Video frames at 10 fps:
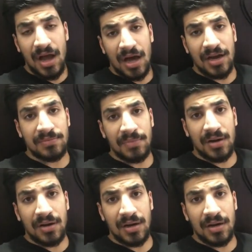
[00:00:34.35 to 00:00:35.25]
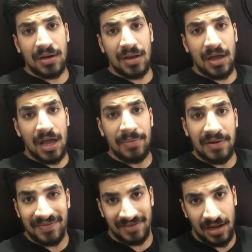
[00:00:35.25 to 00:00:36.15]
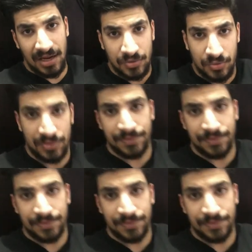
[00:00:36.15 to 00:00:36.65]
هنتمرن آه، قبل الفطار على طول